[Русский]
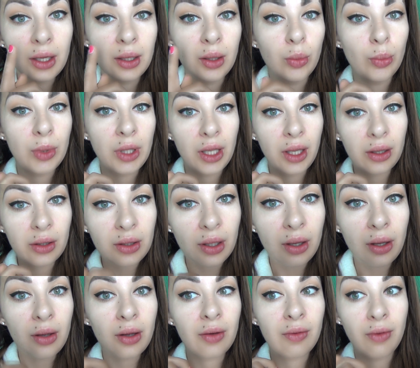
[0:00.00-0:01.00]
и мне
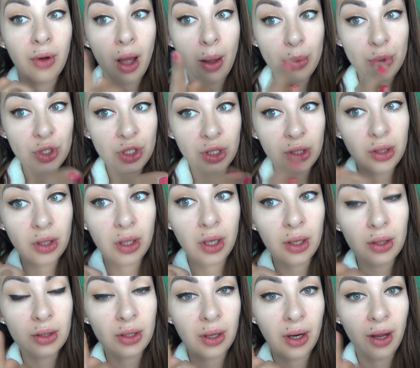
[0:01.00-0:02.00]
это вообще
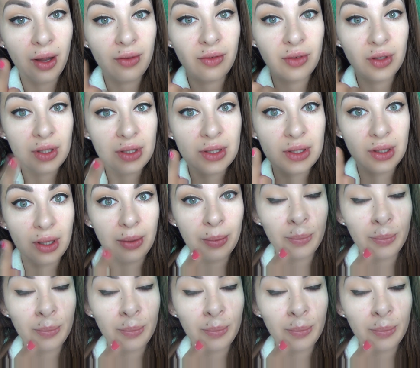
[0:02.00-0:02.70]
не нравится.